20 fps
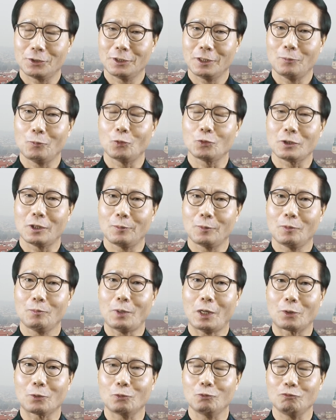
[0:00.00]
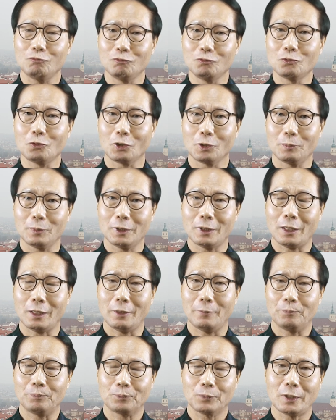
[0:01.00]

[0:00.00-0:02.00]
그게 뭐냐면 바로 운동입니다.